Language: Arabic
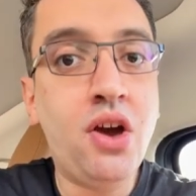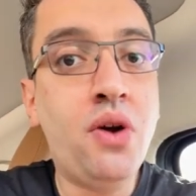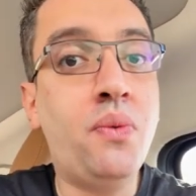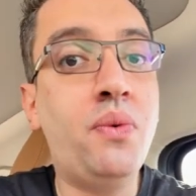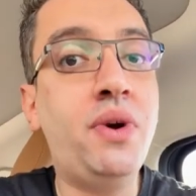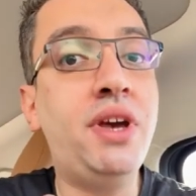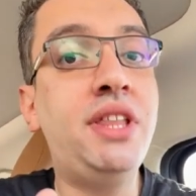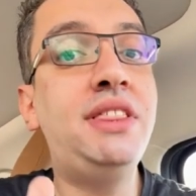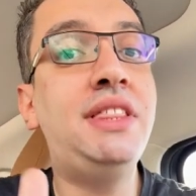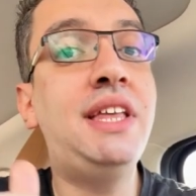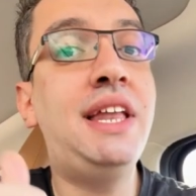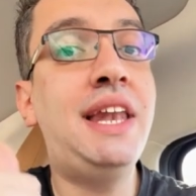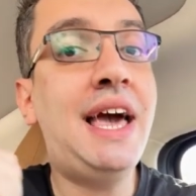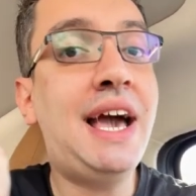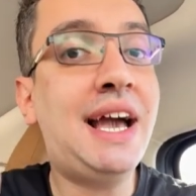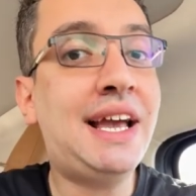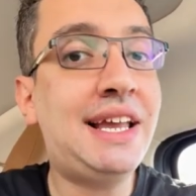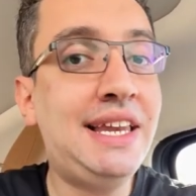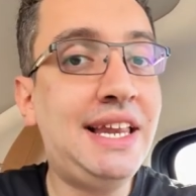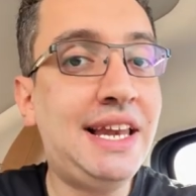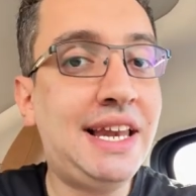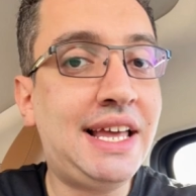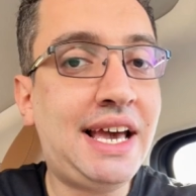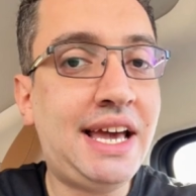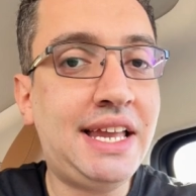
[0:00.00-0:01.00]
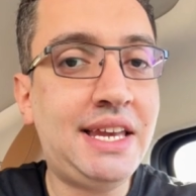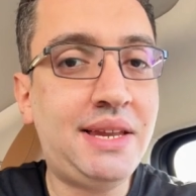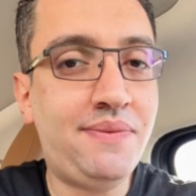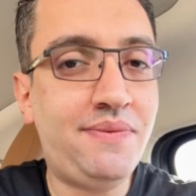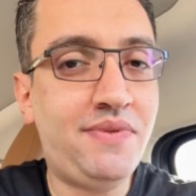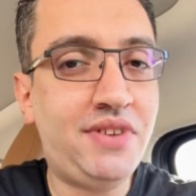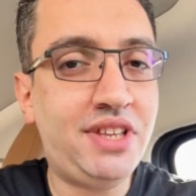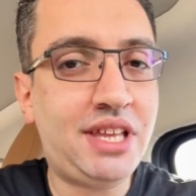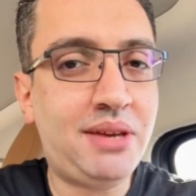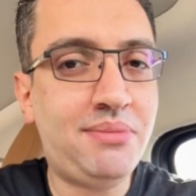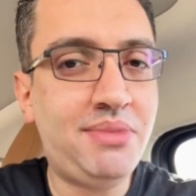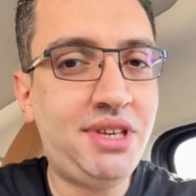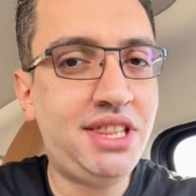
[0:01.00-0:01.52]
وان الاكل الغني
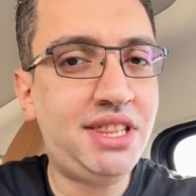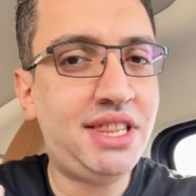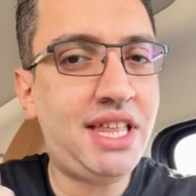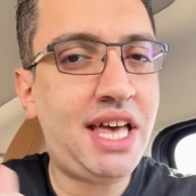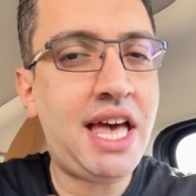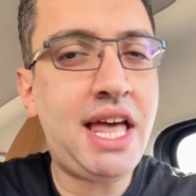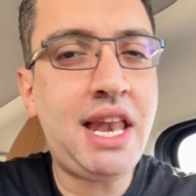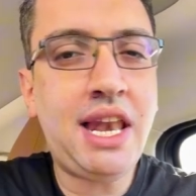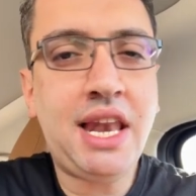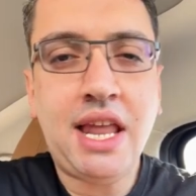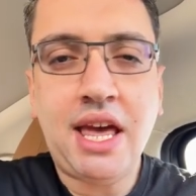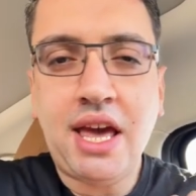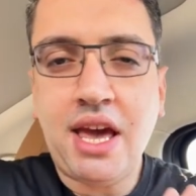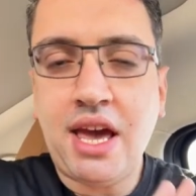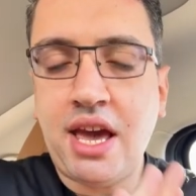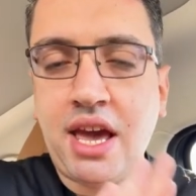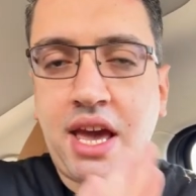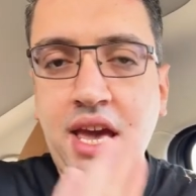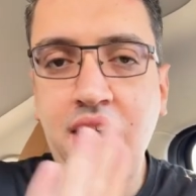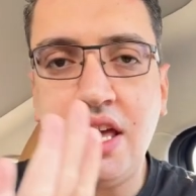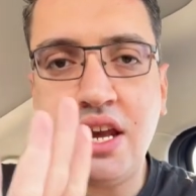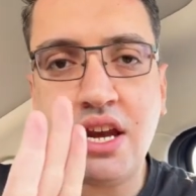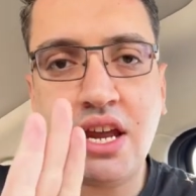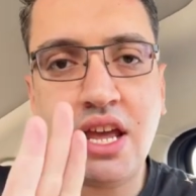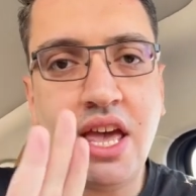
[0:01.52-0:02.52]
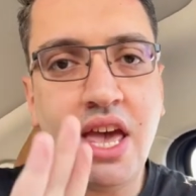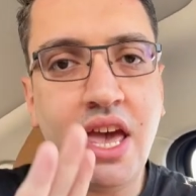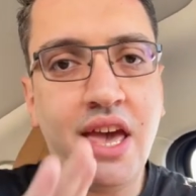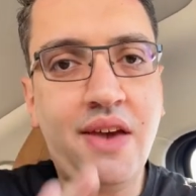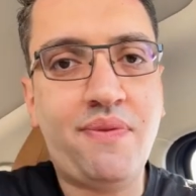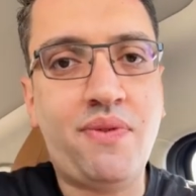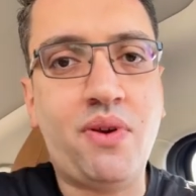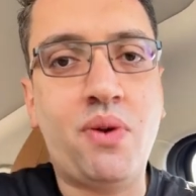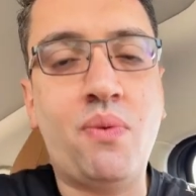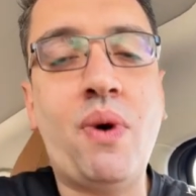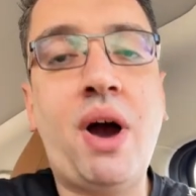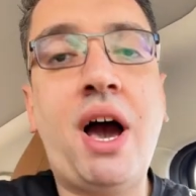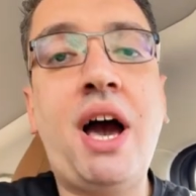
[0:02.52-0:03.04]
بفيتامين د غير
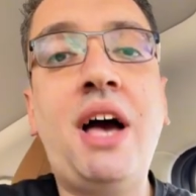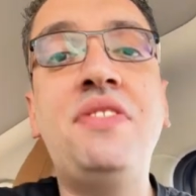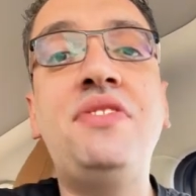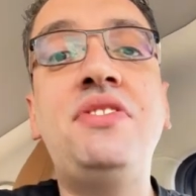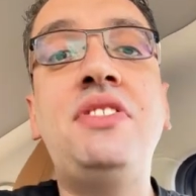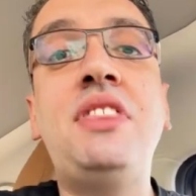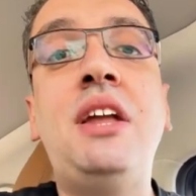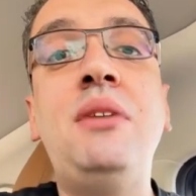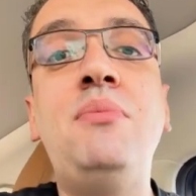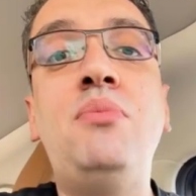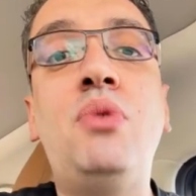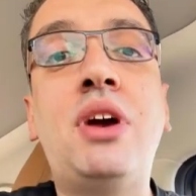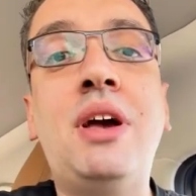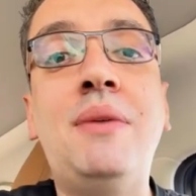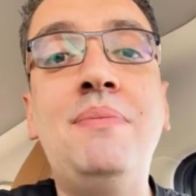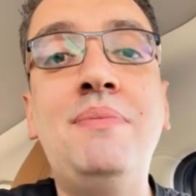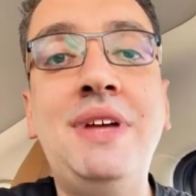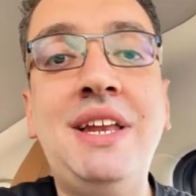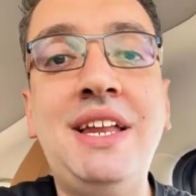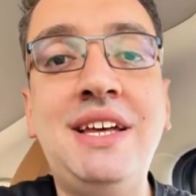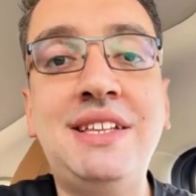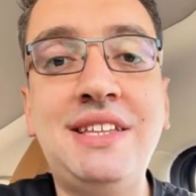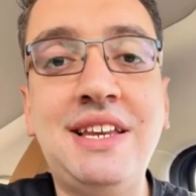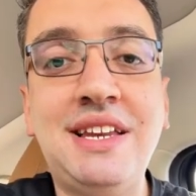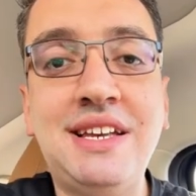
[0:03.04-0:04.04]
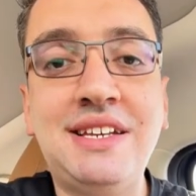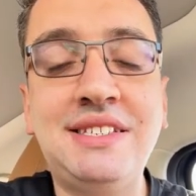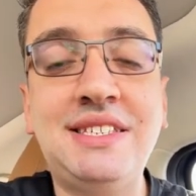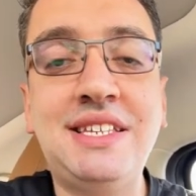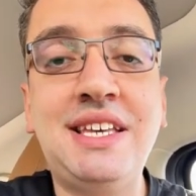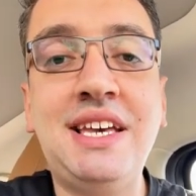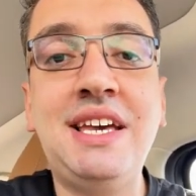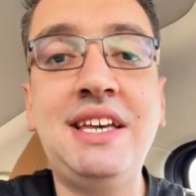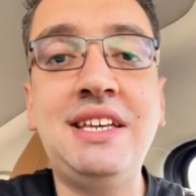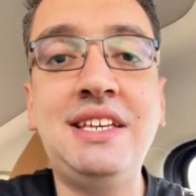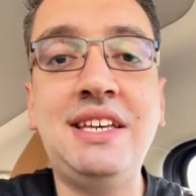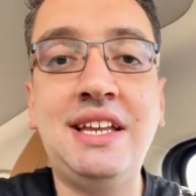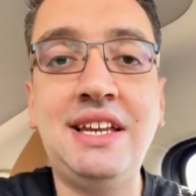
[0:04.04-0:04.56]
كافي وحتى المكملات
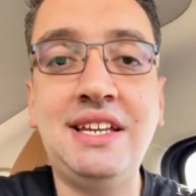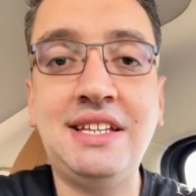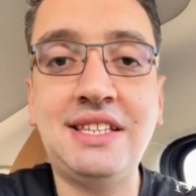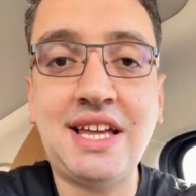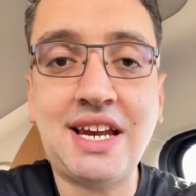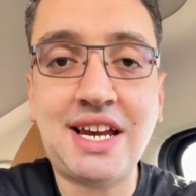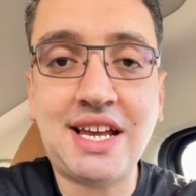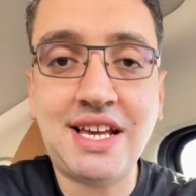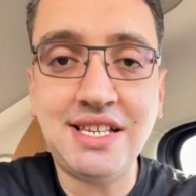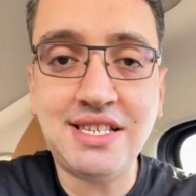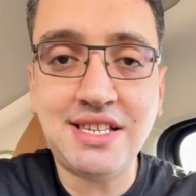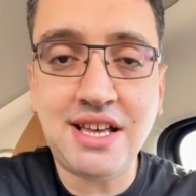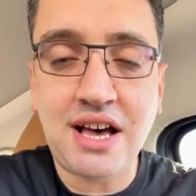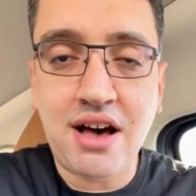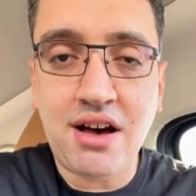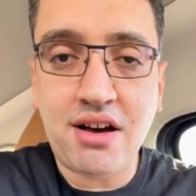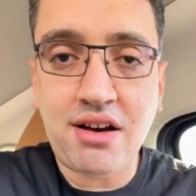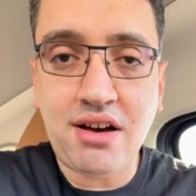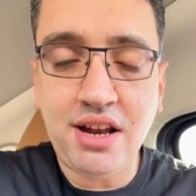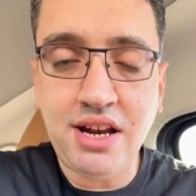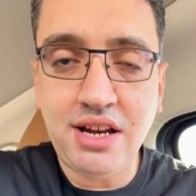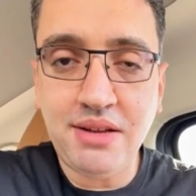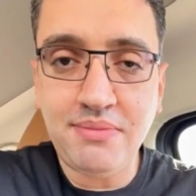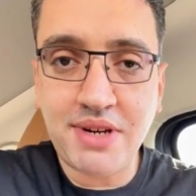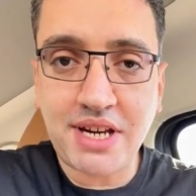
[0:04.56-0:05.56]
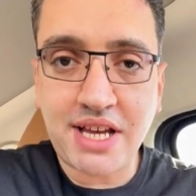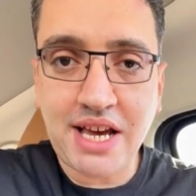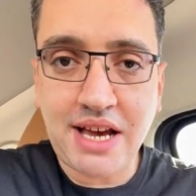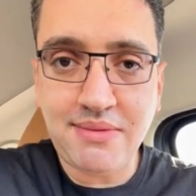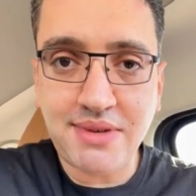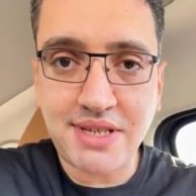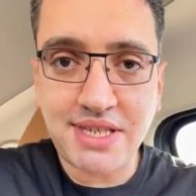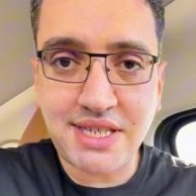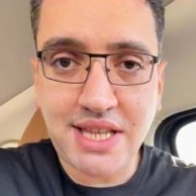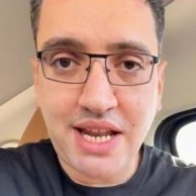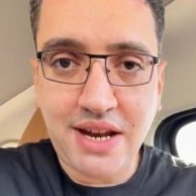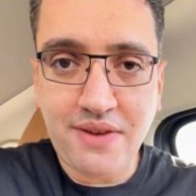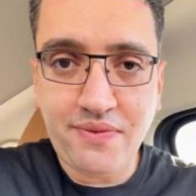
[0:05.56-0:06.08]
الغذائيه اللي تركيزها اقل من
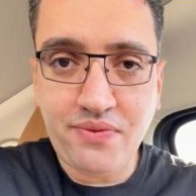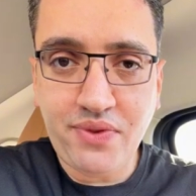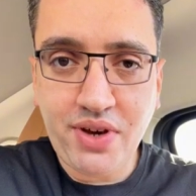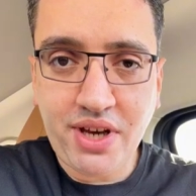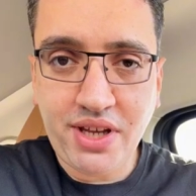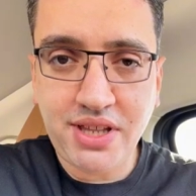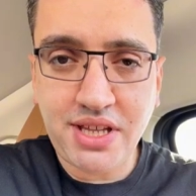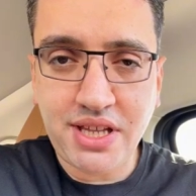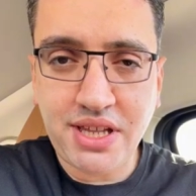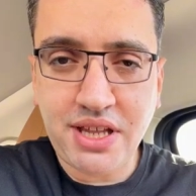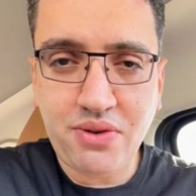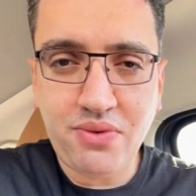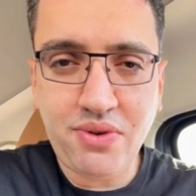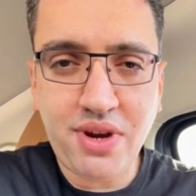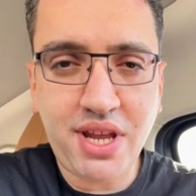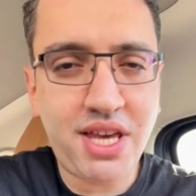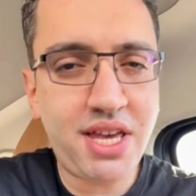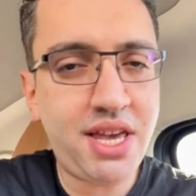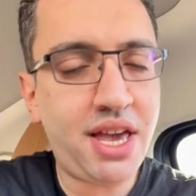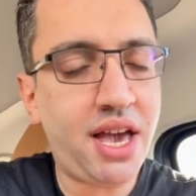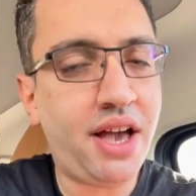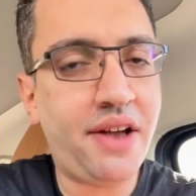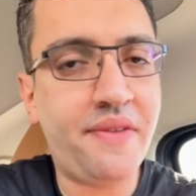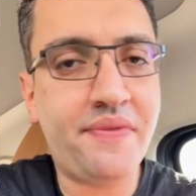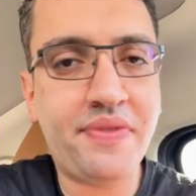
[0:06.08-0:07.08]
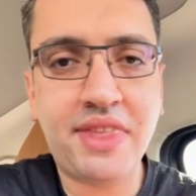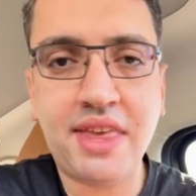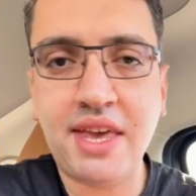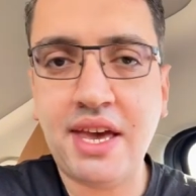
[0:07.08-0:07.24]
5000 وحده دوليه